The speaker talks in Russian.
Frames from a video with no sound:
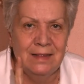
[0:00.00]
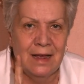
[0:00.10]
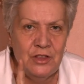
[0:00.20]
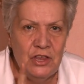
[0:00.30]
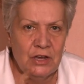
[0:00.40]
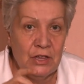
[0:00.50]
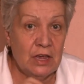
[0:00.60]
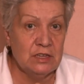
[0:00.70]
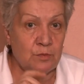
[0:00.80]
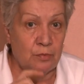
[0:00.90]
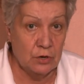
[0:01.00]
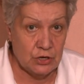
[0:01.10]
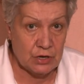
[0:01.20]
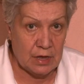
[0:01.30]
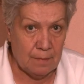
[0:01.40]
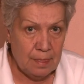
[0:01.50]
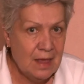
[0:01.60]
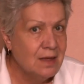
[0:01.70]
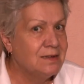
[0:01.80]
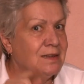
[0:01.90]
на них есть почки,
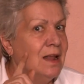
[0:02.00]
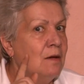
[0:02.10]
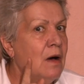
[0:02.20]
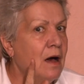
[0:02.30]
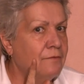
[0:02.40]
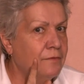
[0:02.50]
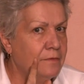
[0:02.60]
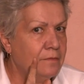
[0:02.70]
сломав